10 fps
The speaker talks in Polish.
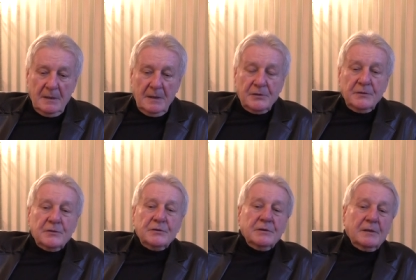nasi
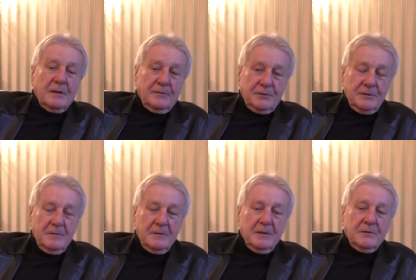wszyscy
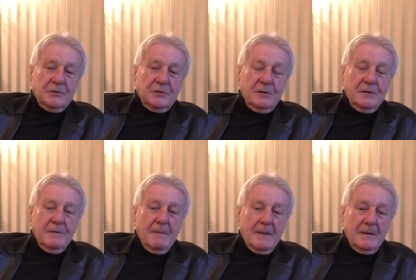kierowcy jeździli
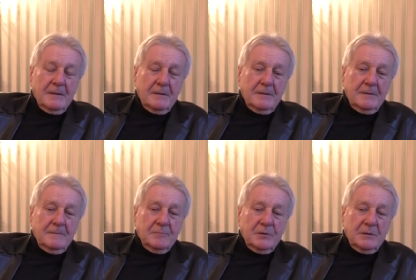
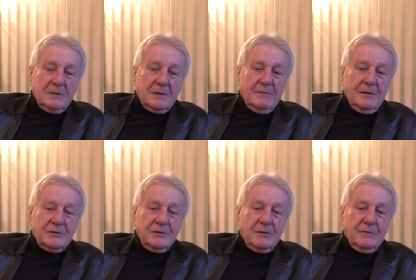z
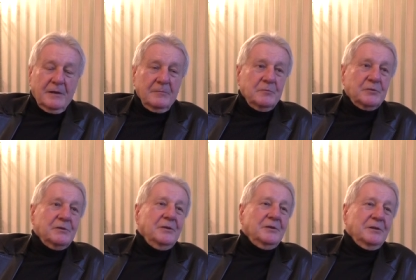kałasznikowami
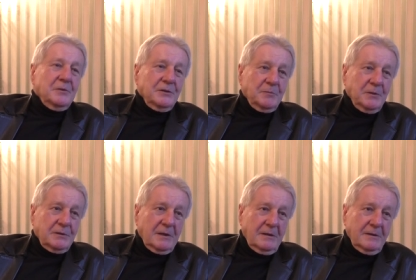przy nodze. Mieli
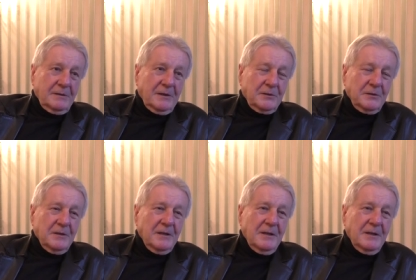specjalny taki